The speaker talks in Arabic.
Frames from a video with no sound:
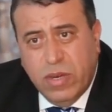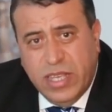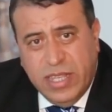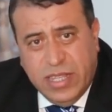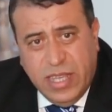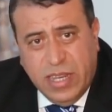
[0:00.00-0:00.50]

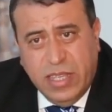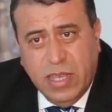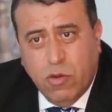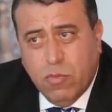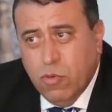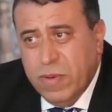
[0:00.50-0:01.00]

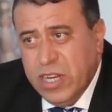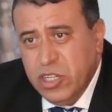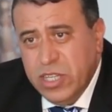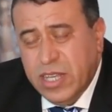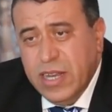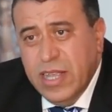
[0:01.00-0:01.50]
والاداريه
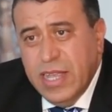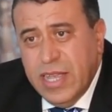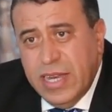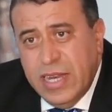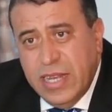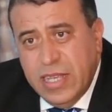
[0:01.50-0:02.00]
والمناشر
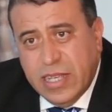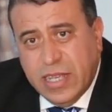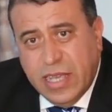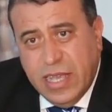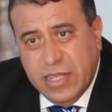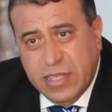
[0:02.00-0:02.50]
اللي
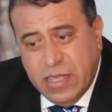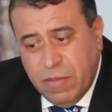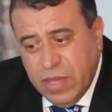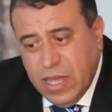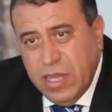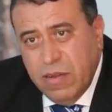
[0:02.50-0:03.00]
كانت
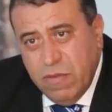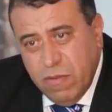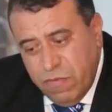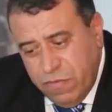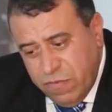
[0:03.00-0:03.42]
سابقا